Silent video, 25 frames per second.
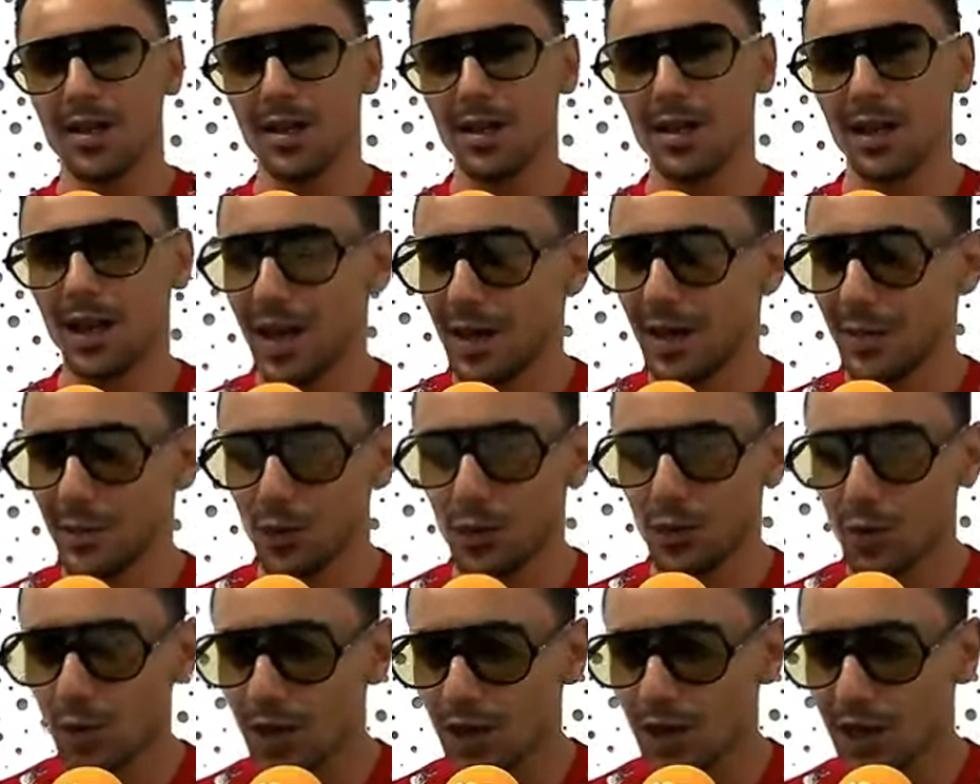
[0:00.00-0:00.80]
الحمد
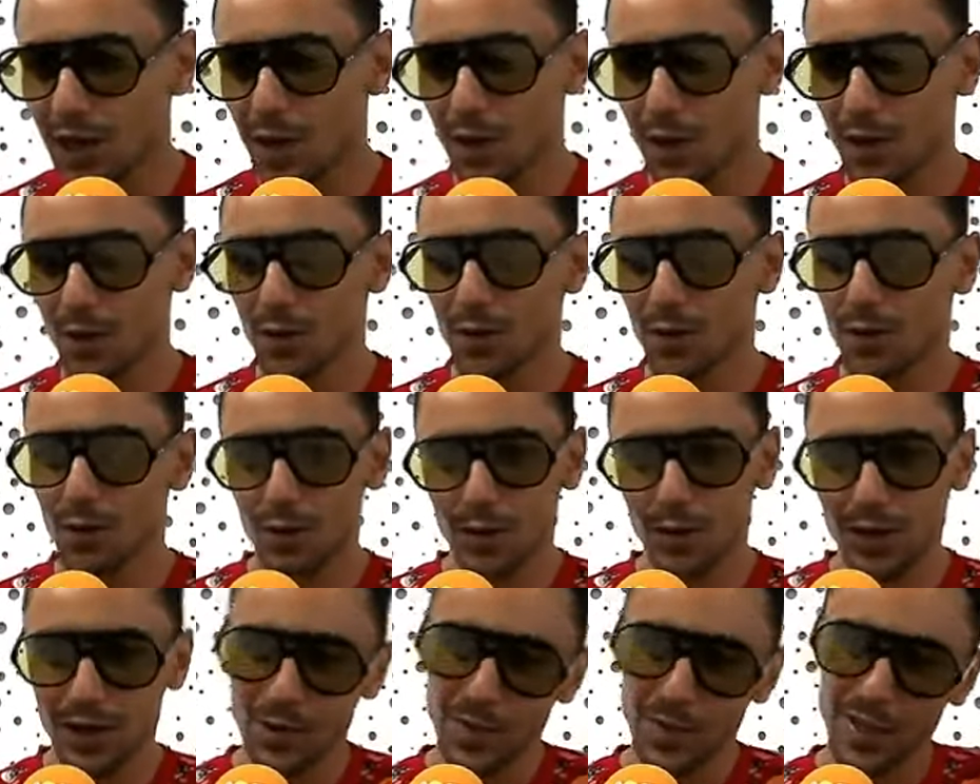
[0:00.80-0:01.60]
لله
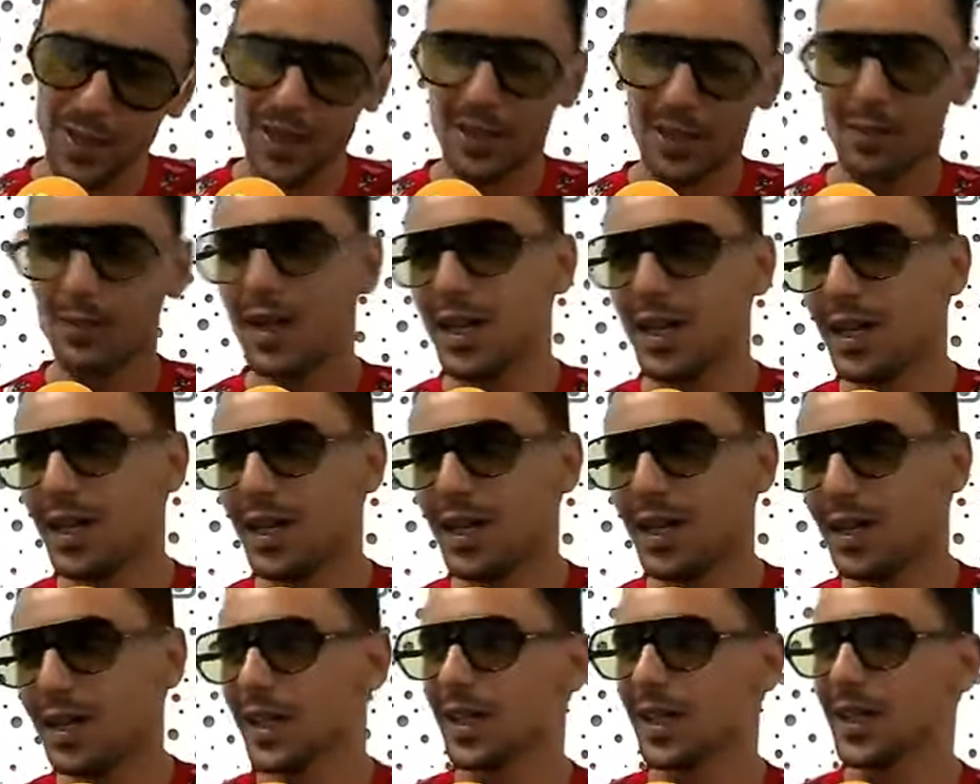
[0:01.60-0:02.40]
وديما نطمح
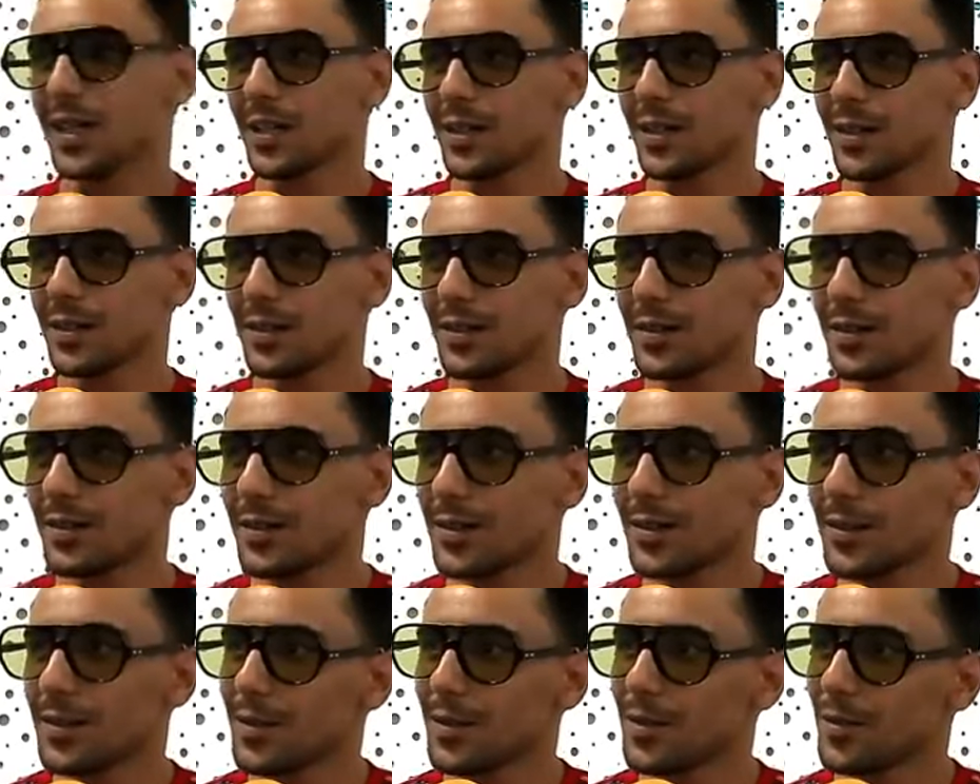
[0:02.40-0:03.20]
المخير المخير